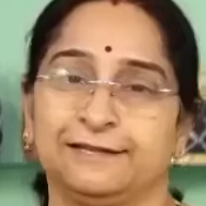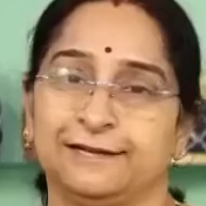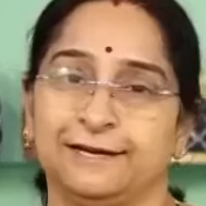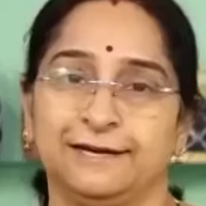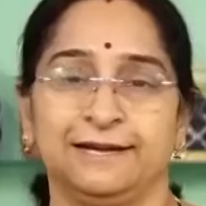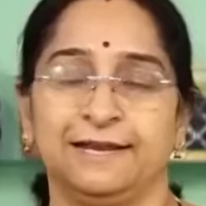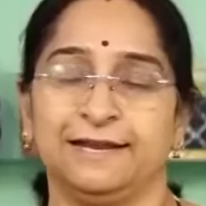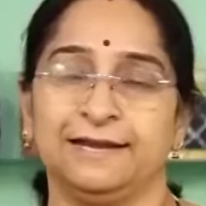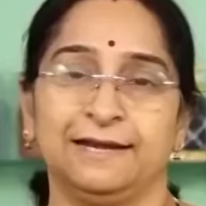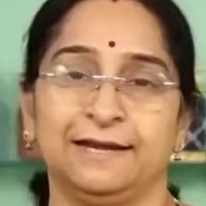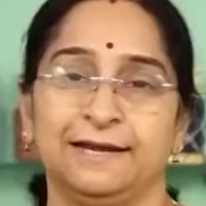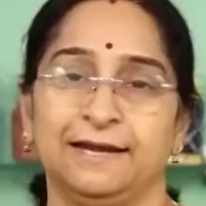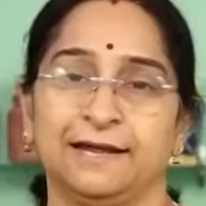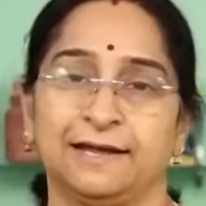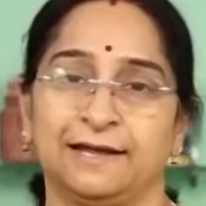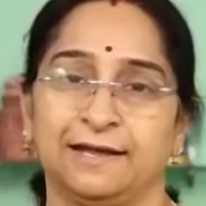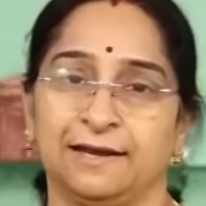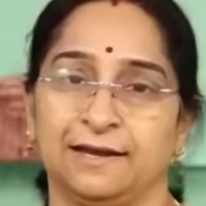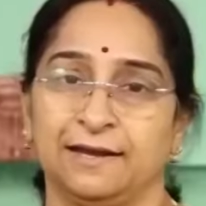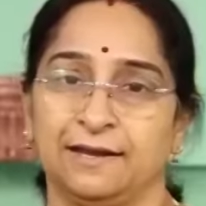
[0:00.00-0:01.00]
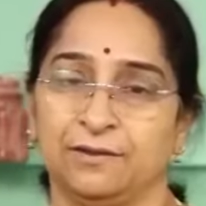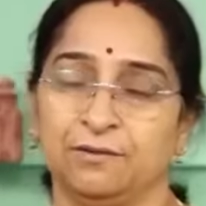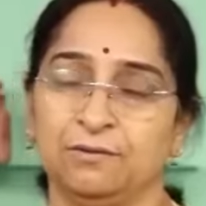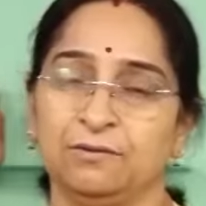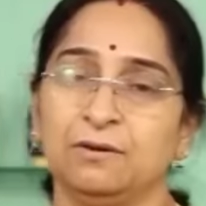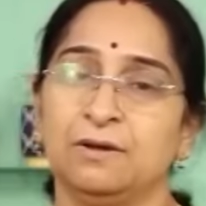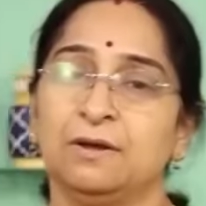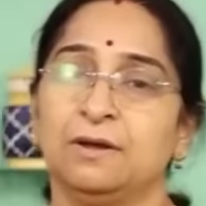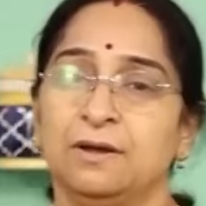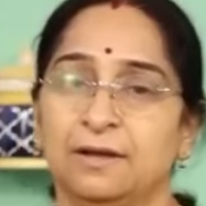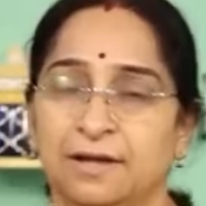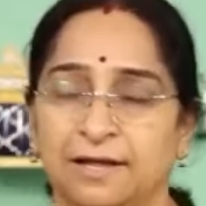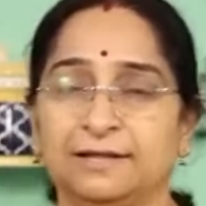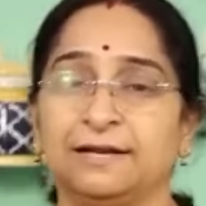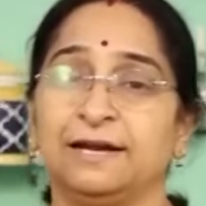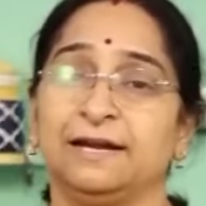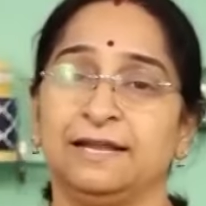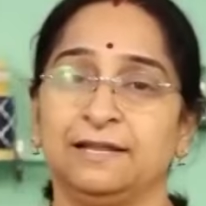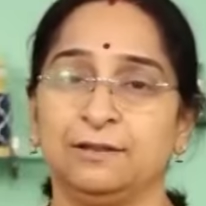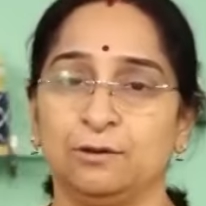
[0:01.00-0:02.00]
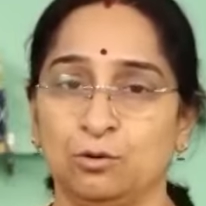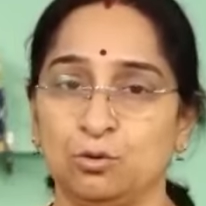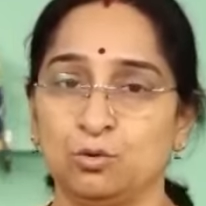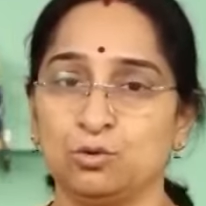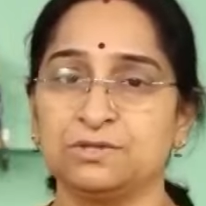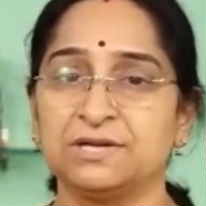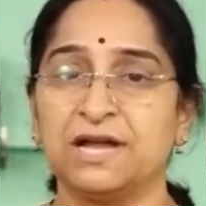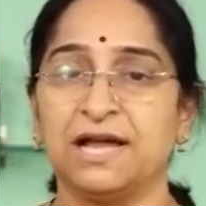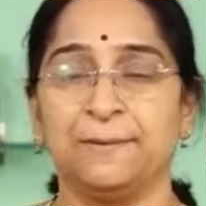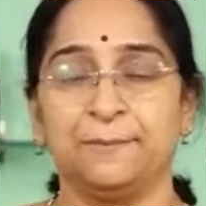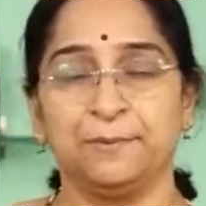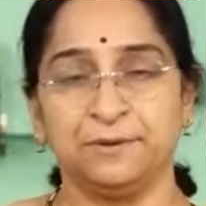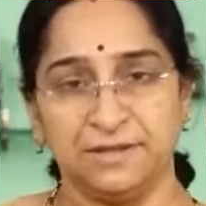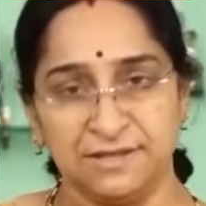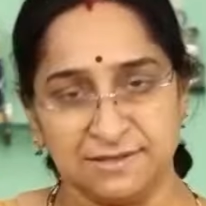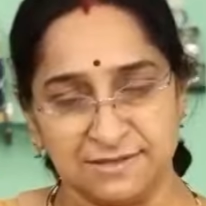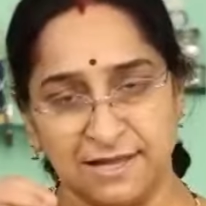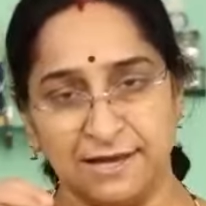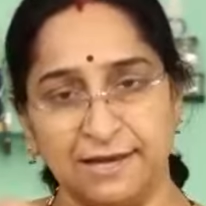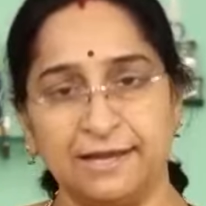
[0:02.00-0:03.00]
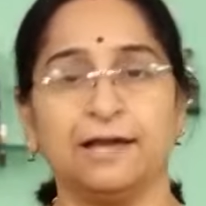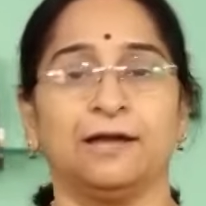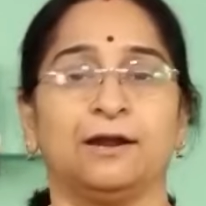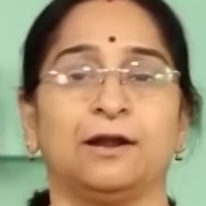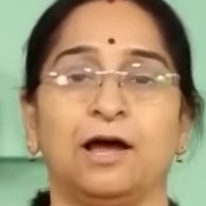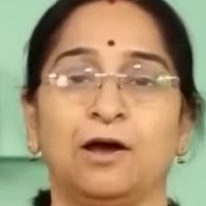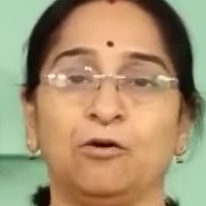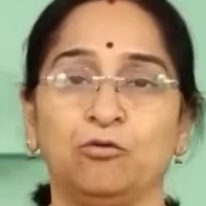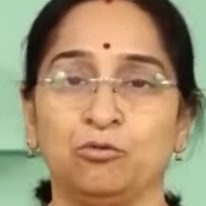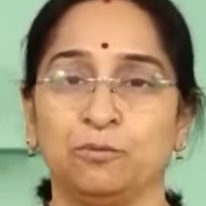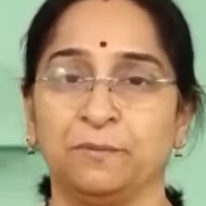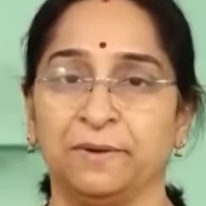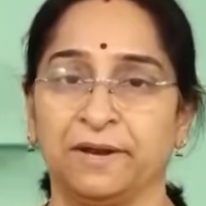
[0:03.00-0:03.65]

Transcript: అంతకంటే నీళ్ళు అక్కర్లేదు ఎందుకంటే ఇది లూజ్గా అయిపోతే సరిగ్గా రావు